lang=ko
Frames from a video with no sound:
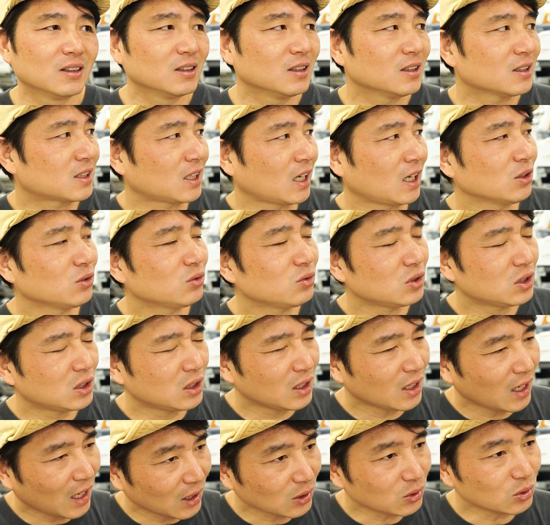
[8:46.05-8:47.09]
이
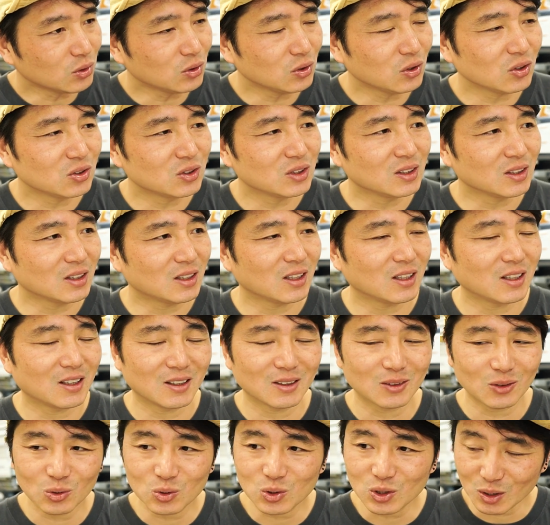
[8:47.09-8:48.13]
자수실이 하도
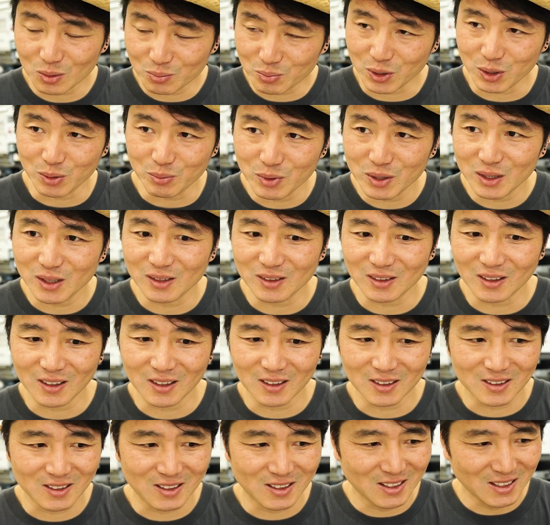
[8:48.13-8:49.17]
끊어지니까 솔직히
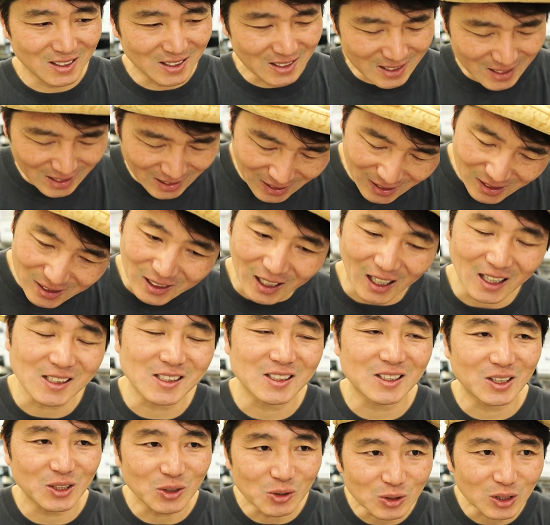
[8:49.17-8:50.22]
비밀인데 그 실
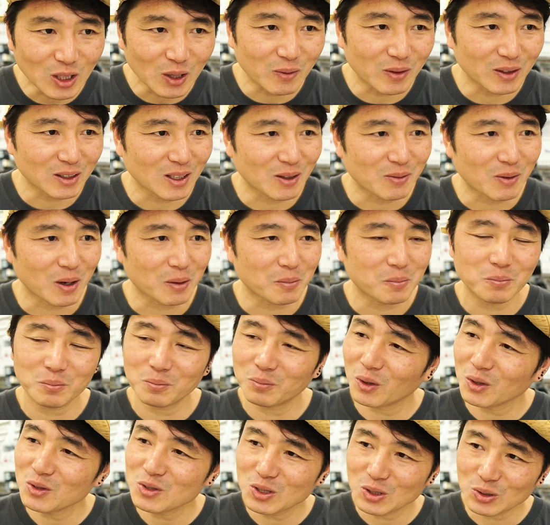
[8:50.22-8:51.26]
다시 끼울 때마다 막
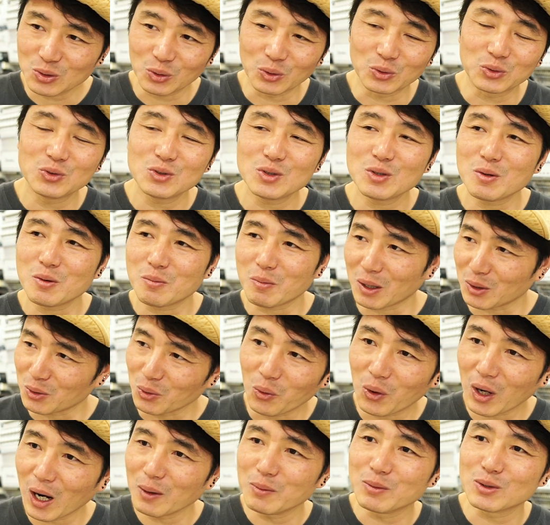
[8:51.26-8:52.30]
펀칭 교수님을 막
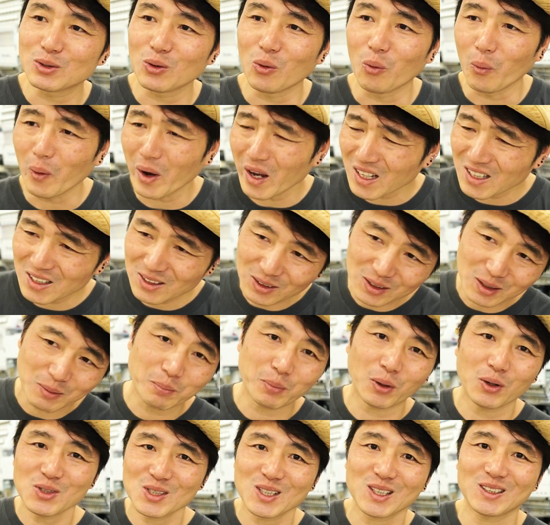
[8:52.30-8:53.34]
욕하면서 왜 이렇게
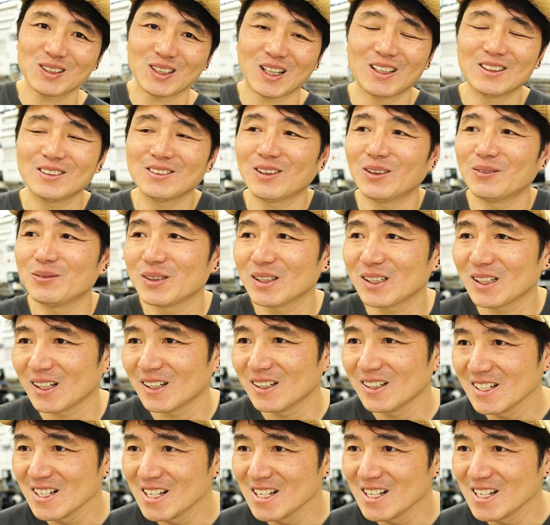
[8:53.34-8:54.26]
펀칭을 하는 겁니까?